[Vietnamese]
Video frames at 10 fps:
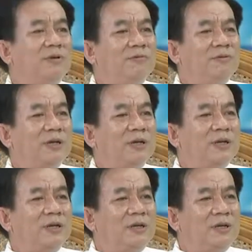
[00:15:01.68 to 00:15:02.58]

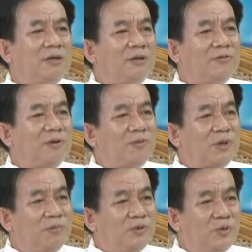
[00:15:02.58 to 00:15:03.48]
và phòng
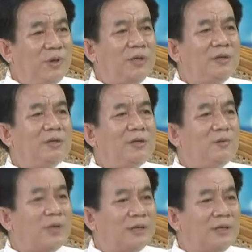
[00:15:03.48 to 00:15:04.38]
chống xuất huyết
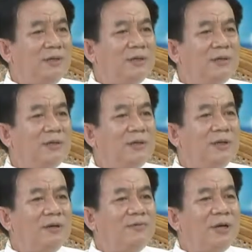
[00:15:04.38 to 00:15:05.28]
trong toàn tỉnh
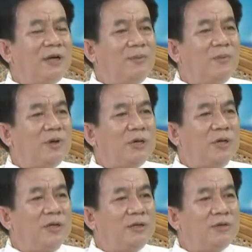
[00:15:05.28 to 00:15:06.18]
và có một
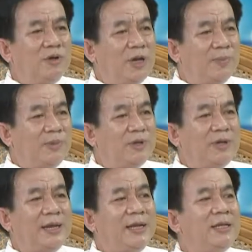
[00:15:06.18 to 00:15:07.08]
cái phối hợp
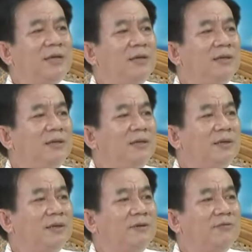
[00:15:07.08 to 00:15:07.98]
giữa ngành y tế
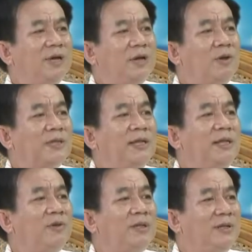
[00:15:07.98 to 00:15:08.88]
và đoàn thanh
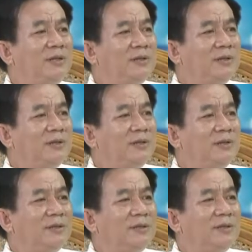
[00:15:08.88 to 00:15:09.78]
niên của tỉnh
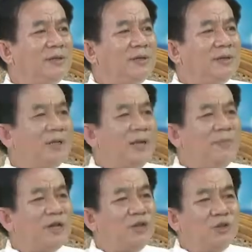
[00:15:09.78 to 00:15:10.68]
để
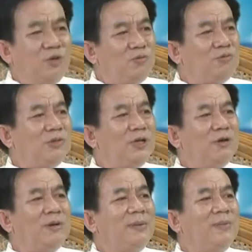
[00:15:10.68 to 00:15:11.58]
mạnh rất tốt từ
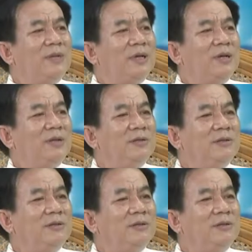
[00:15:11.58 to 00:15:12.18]
đầu năm cho đến